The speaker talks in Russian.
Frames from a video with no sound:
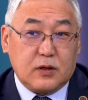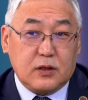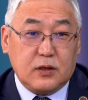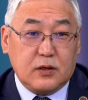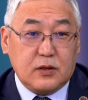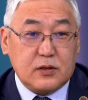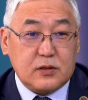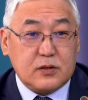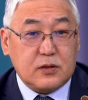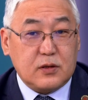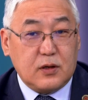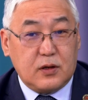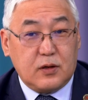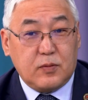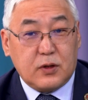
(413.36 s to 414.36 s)
один из
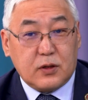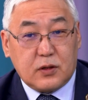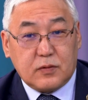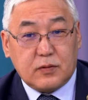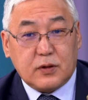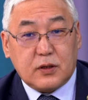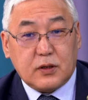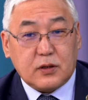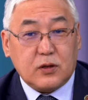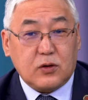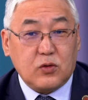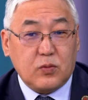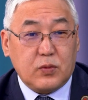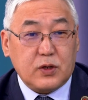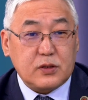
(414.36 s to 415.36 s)
элементов этих
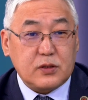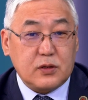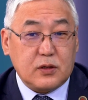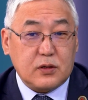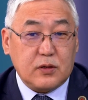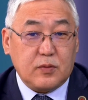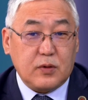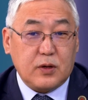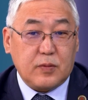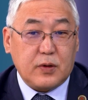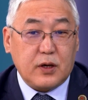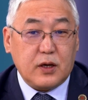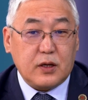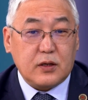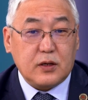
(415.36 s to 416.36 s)
комплексных
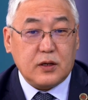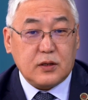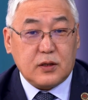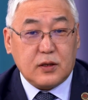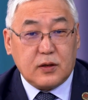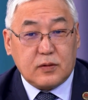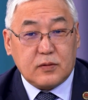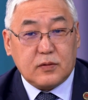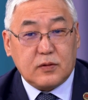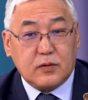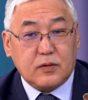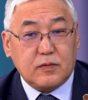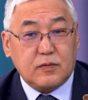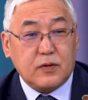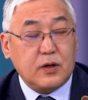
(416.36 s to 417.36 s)
мероприятий, это,
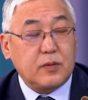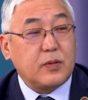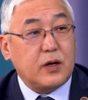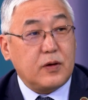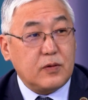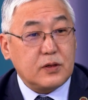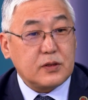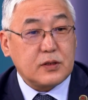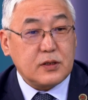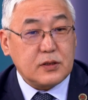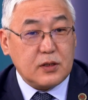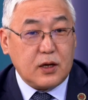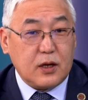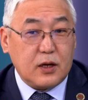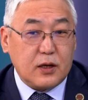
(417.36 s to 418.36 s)
вы правильно
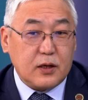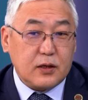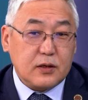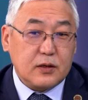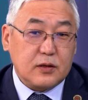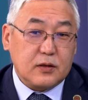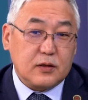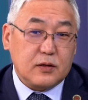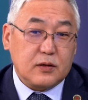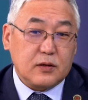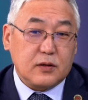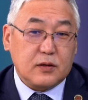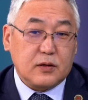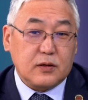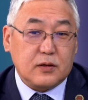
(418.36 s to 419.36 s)
сказали,
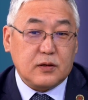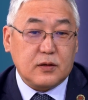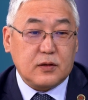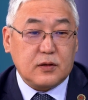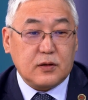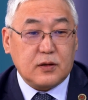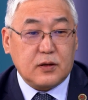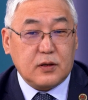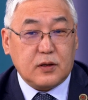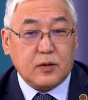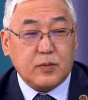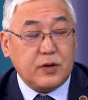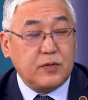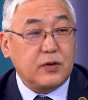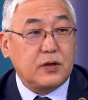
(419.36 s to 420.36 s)
это
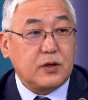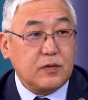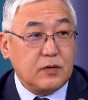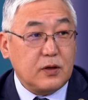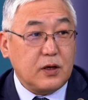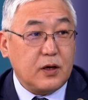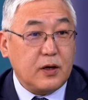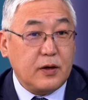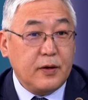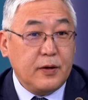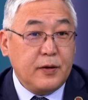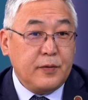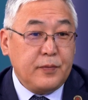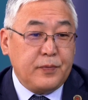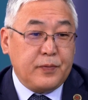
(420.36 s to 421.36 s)
превентивные
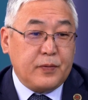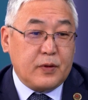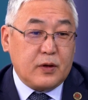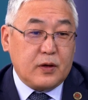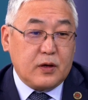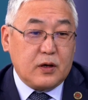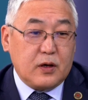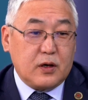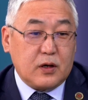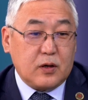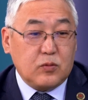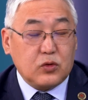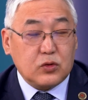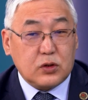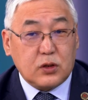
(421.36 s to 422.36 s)

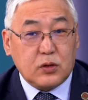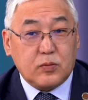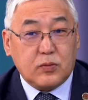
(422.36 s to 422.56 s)
работы